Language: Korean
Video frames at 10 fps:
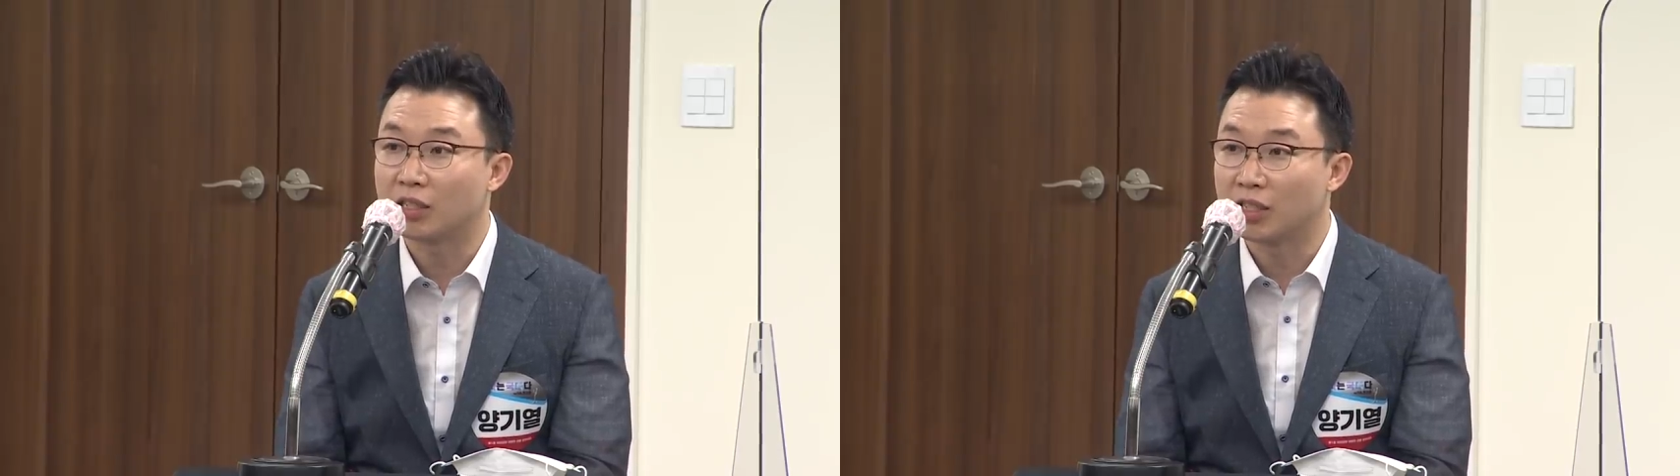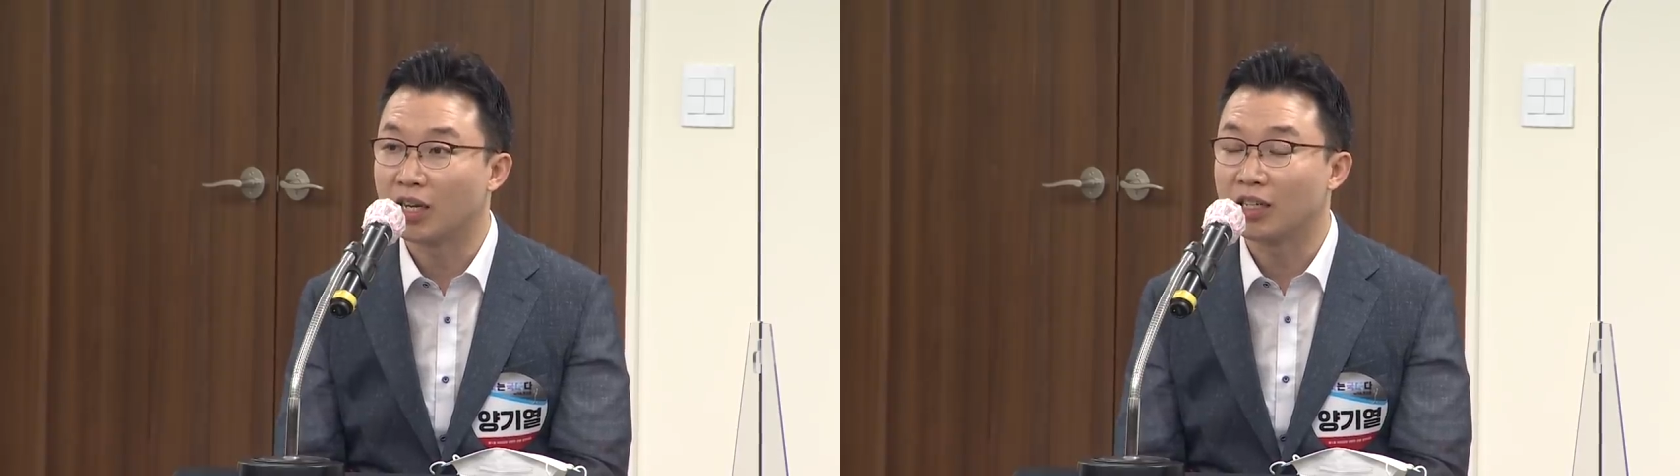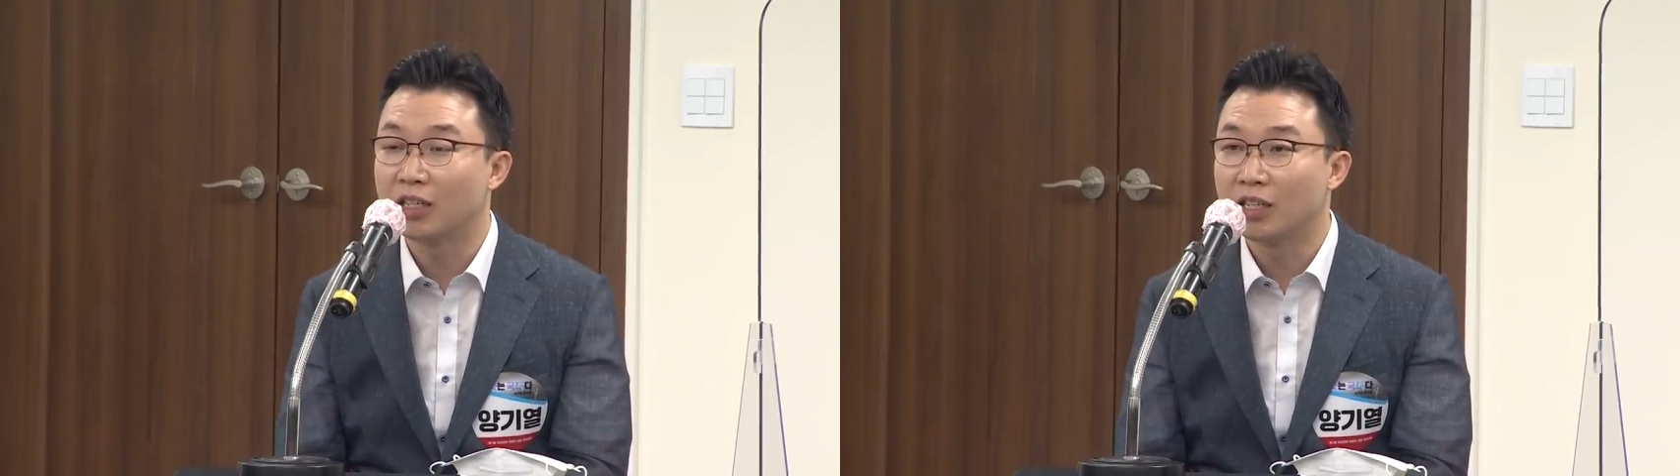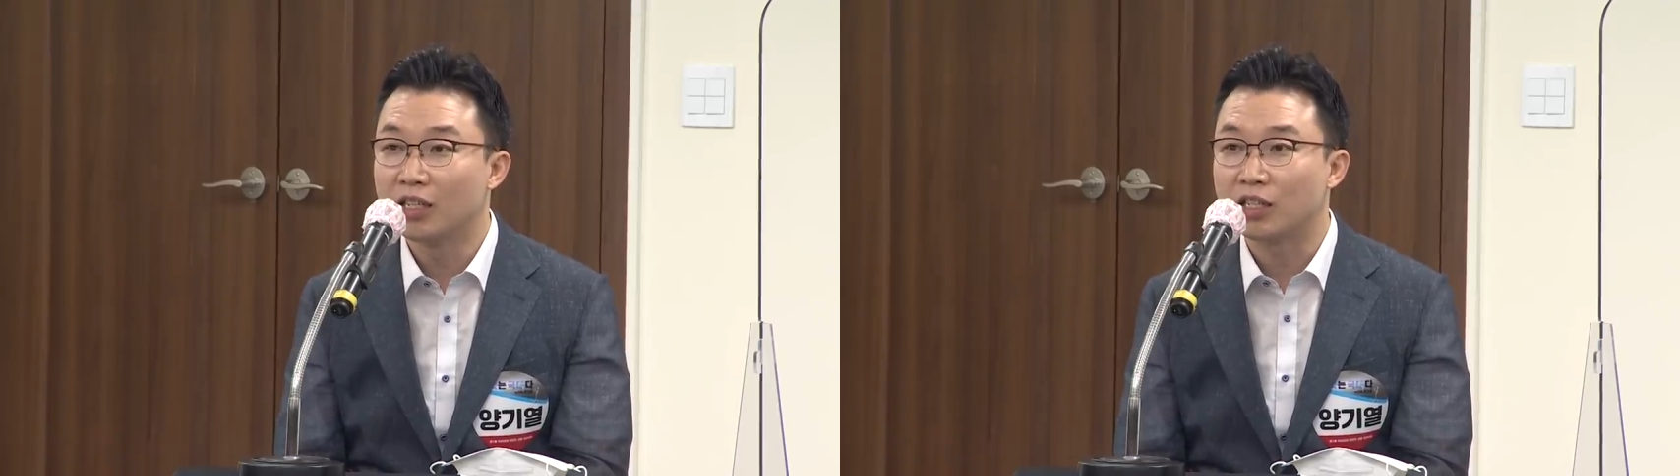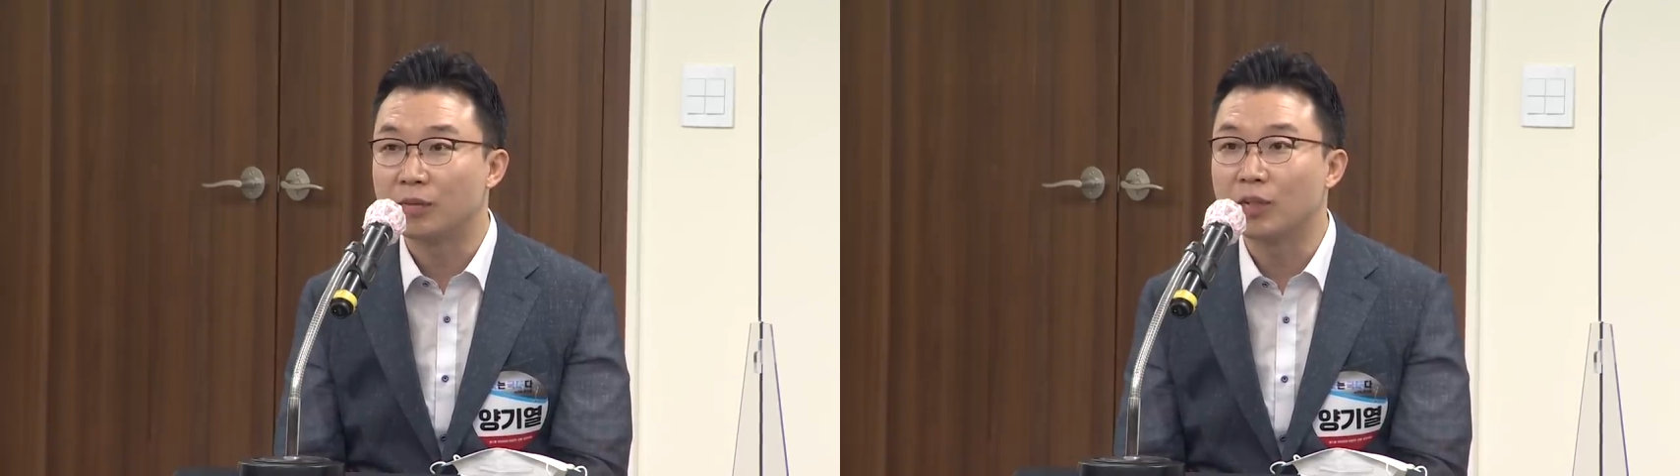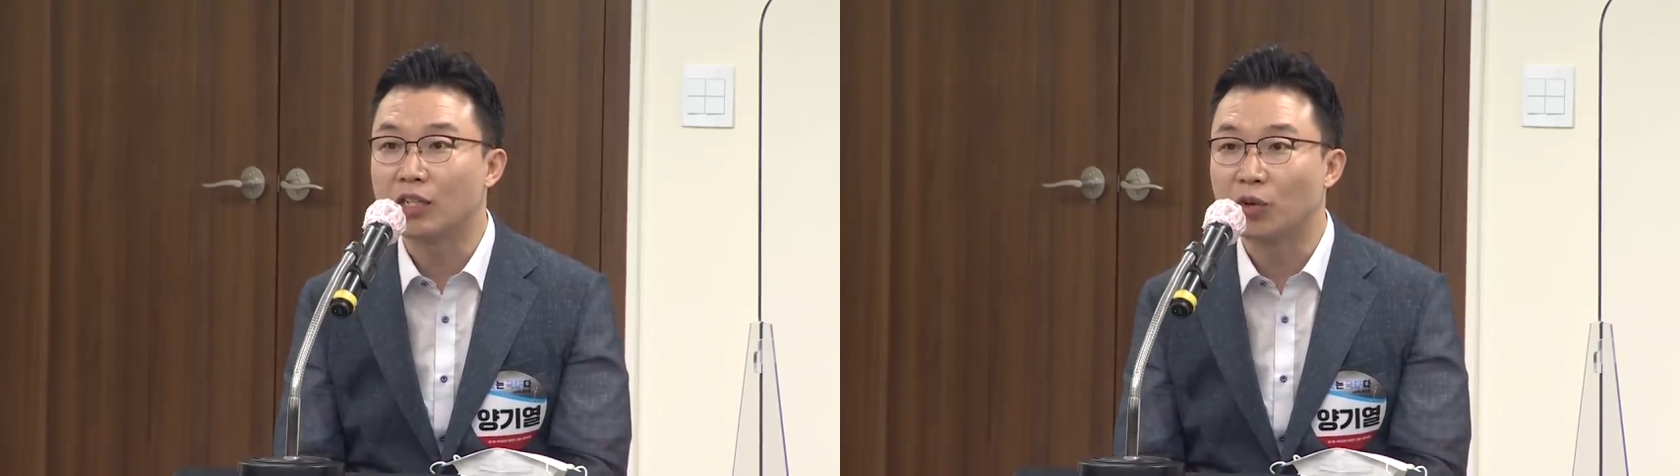그냥 지금까지